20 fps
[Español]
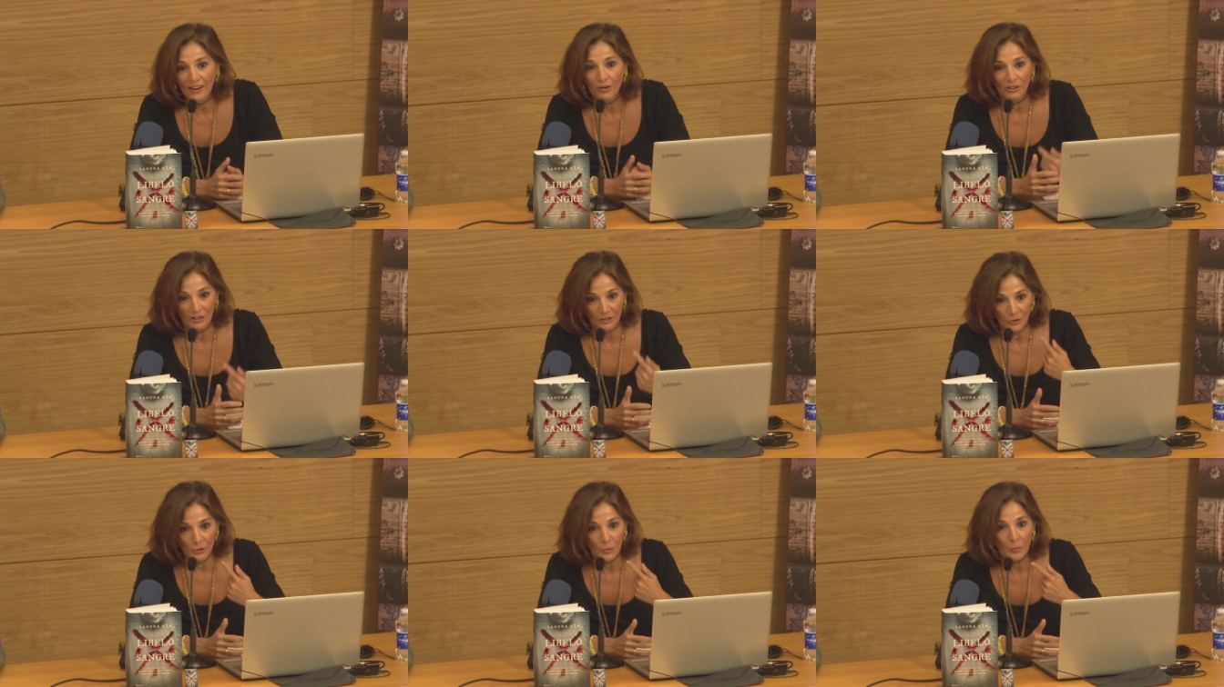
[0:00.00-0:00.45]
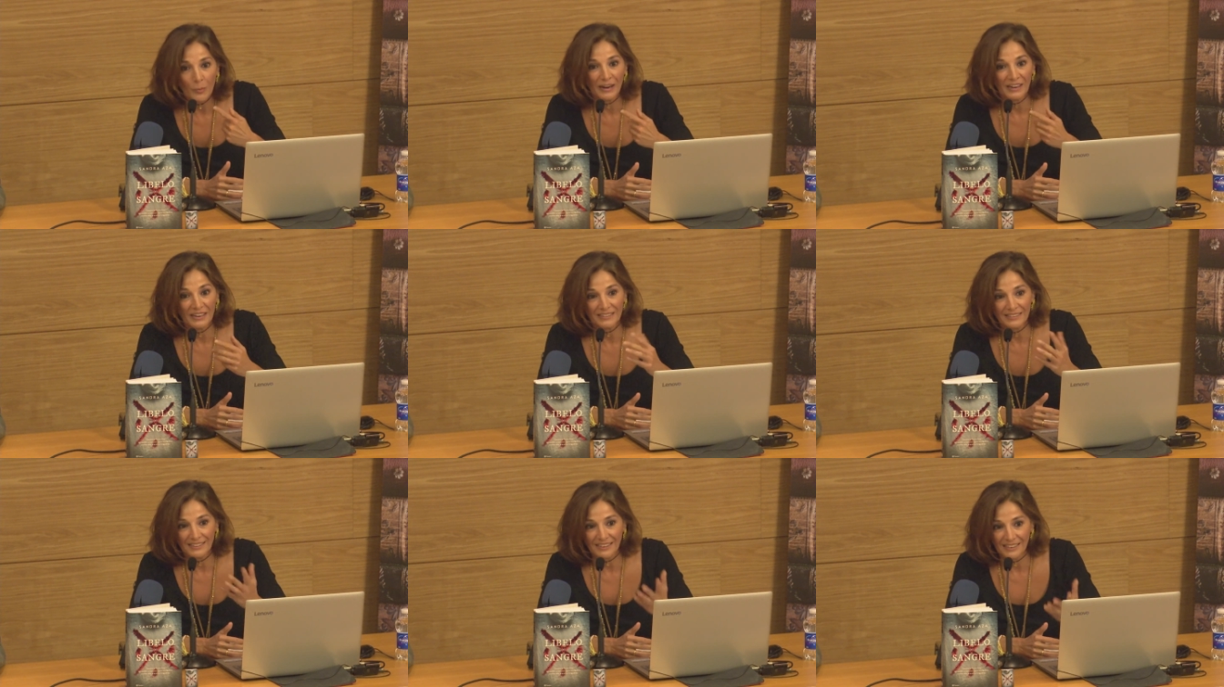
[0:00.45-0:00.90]
aunque no lo
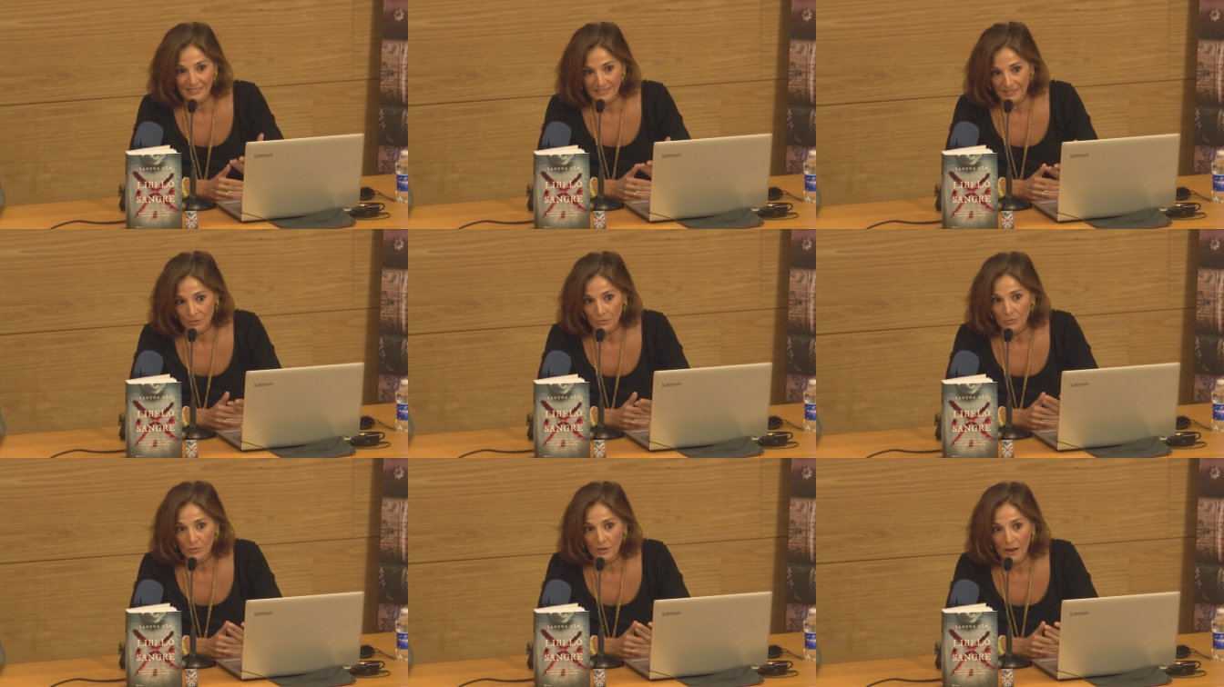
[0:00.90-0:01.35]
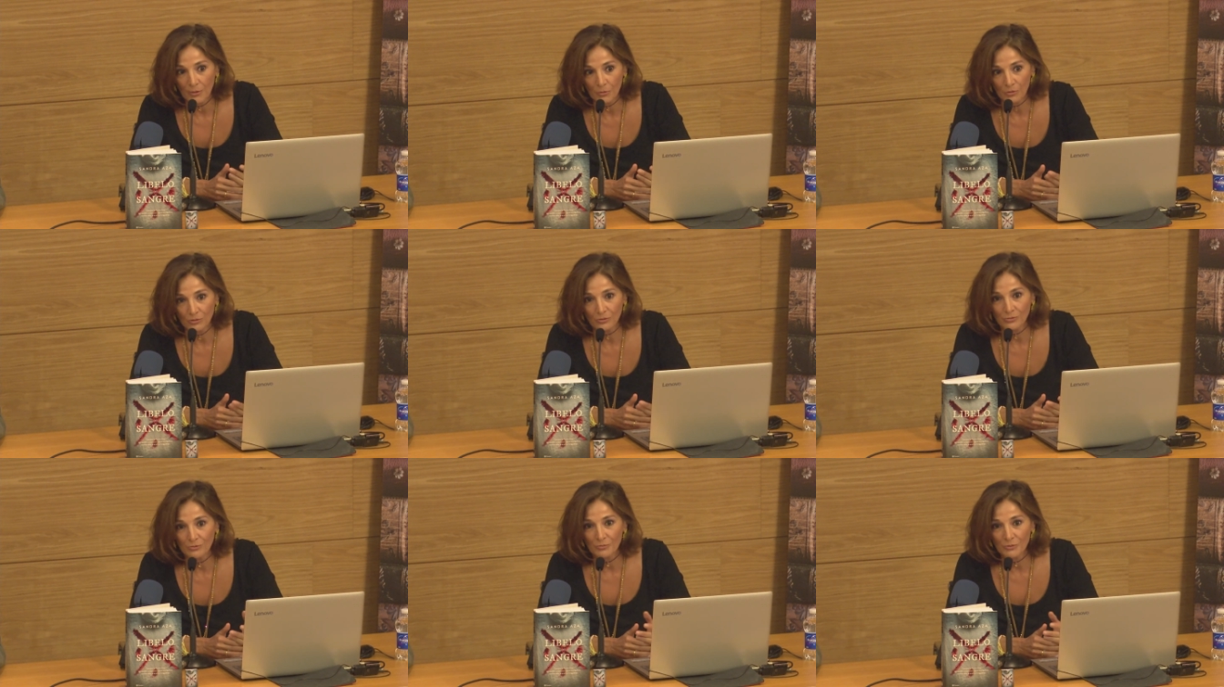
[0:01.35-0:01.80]
parezca, tengo una
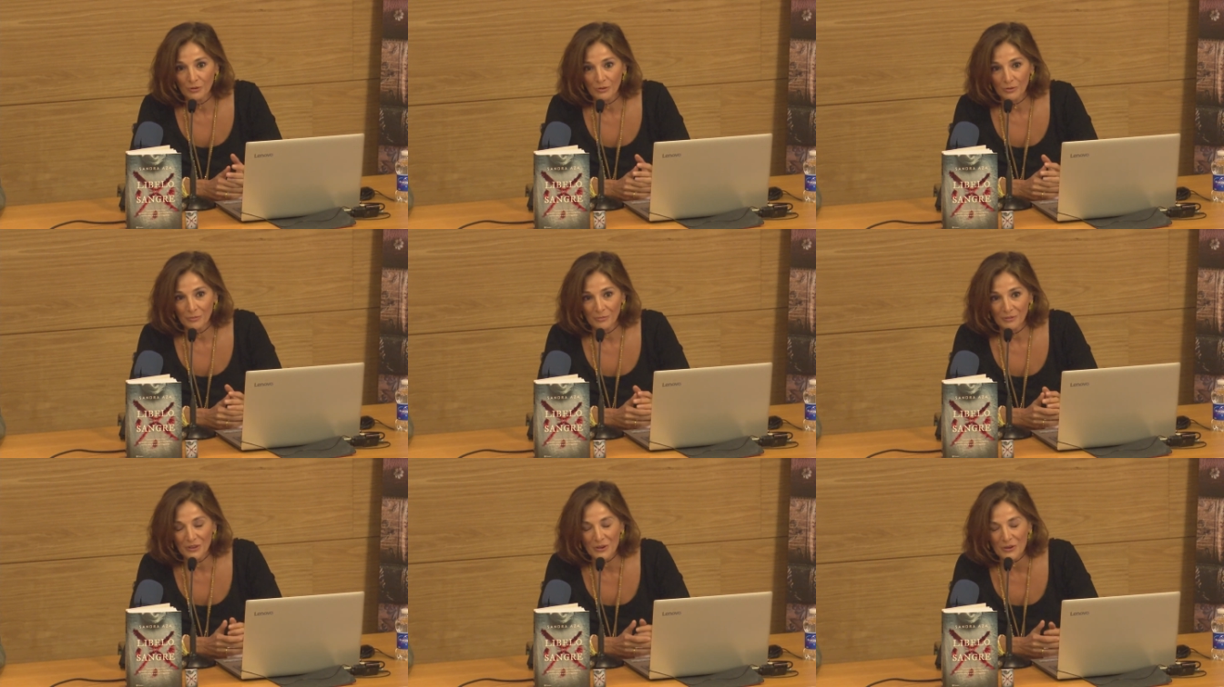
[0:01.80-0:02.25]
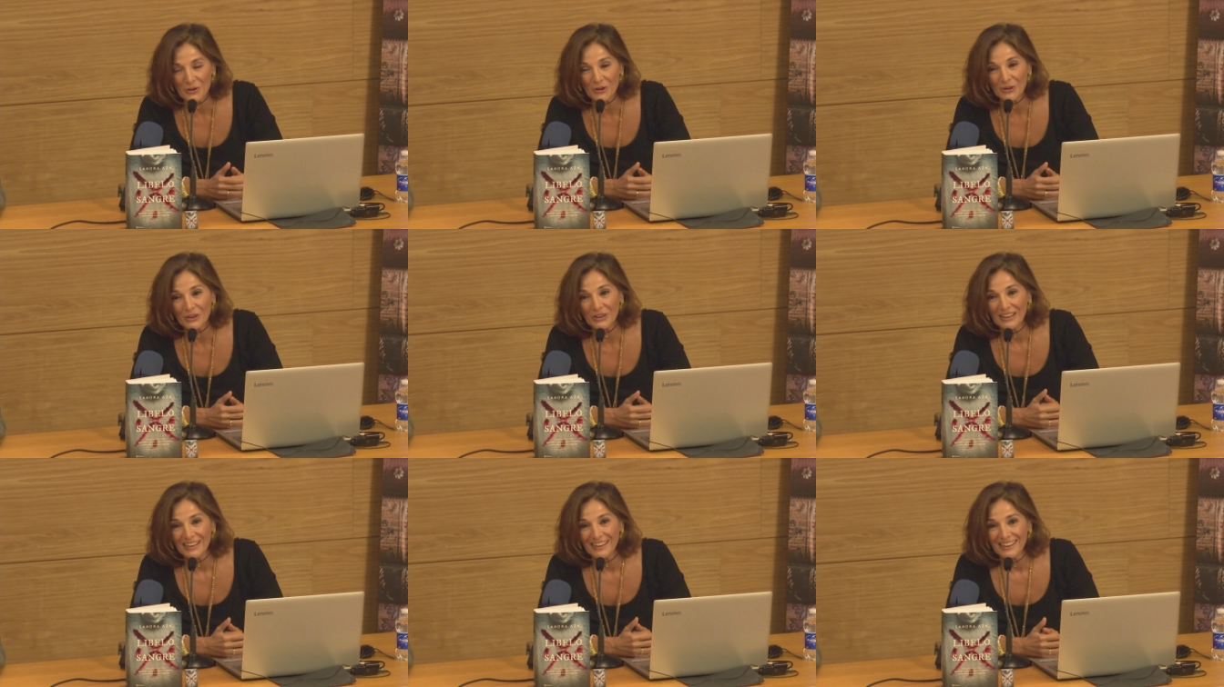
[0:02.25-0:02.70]
voz un poco
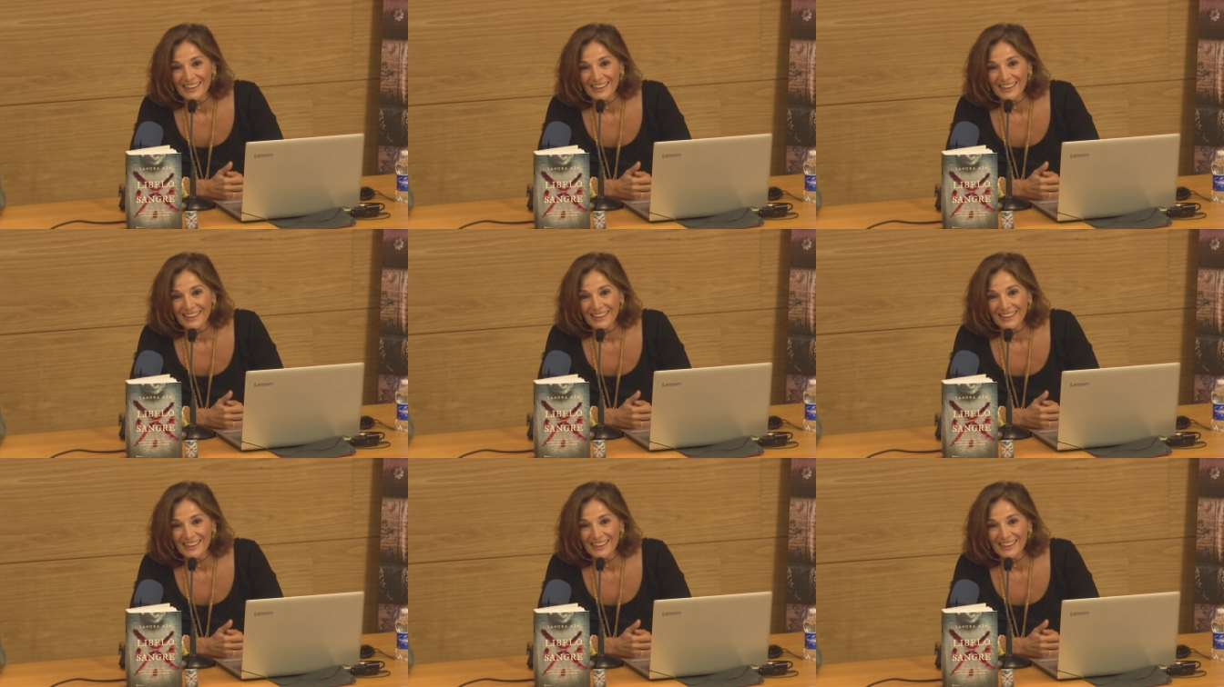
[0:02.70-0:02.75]
mejor,